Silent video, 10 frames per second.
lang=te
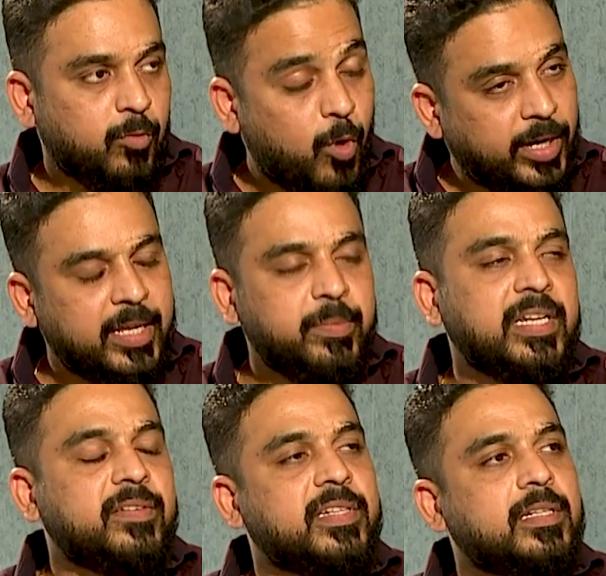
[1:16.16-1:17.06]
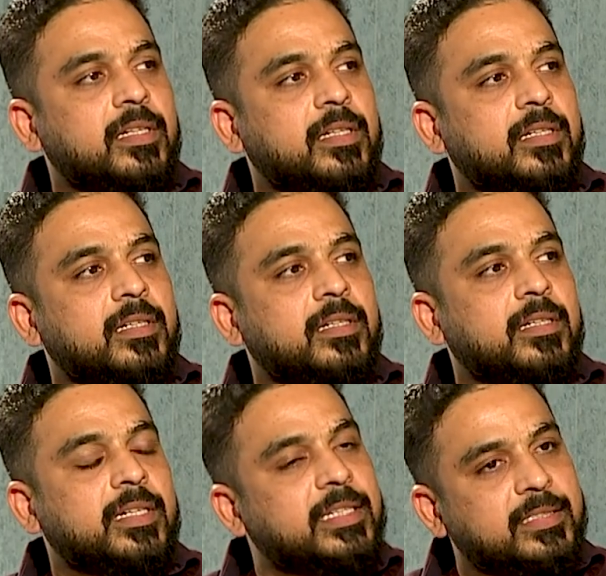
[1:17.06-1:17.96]
వాట్ ఐ బిలీవ్ ఇన్
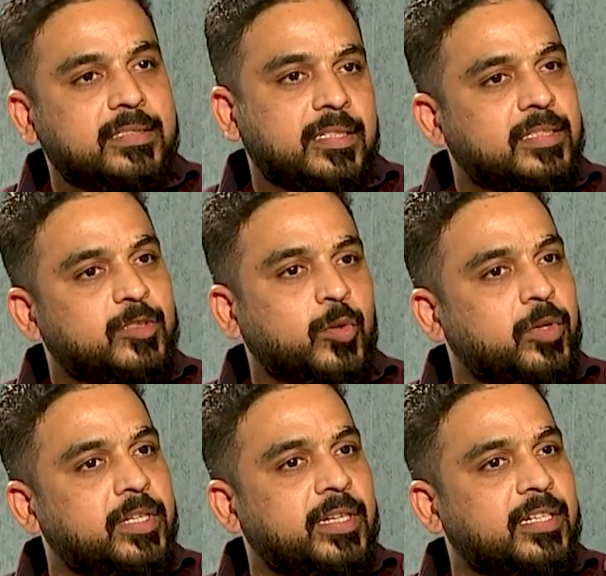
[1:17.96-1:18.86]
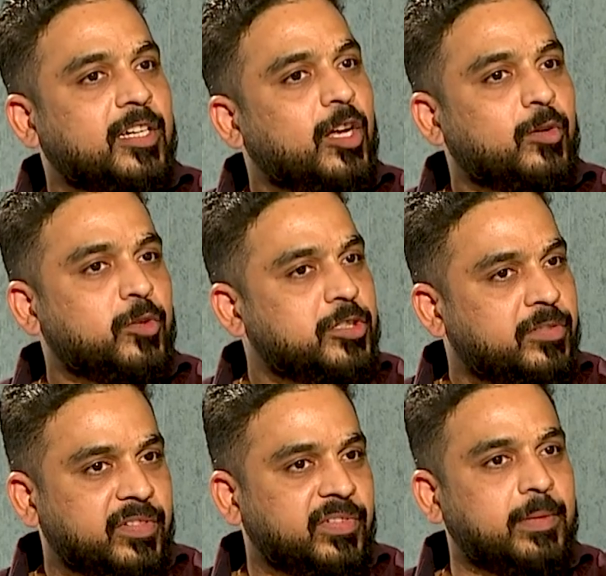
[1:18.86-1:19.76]
ఈజ్ ద స్టోరీ అండ్ ద కన్క్లూజన్
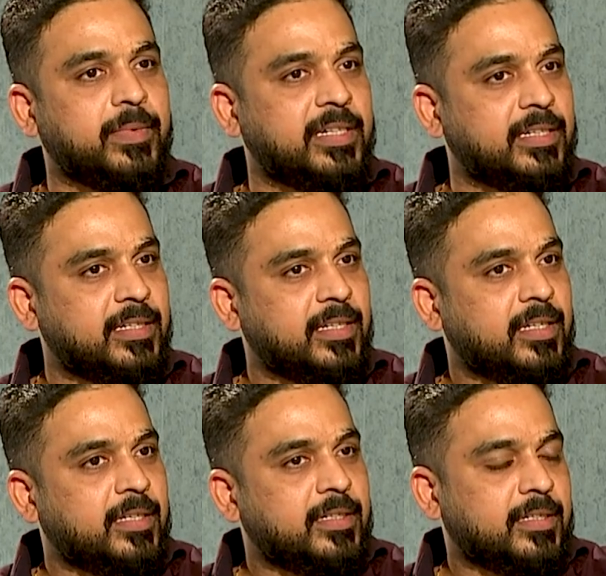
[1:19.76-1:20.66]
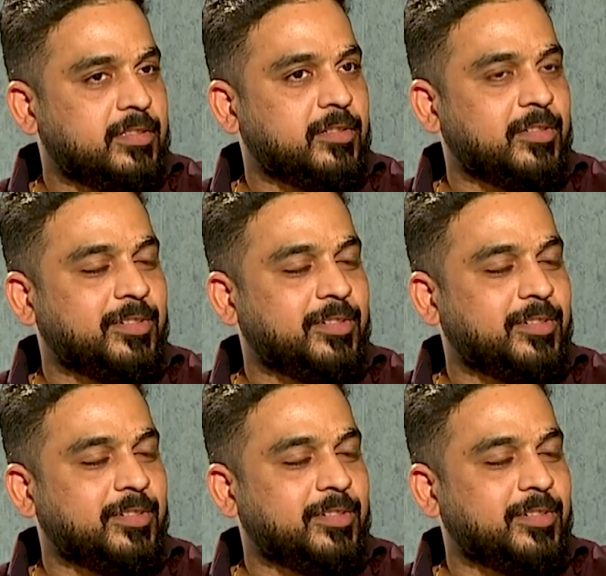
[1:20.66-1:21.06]
ఆఫ్ ద ఫిల్మ్ అండి సో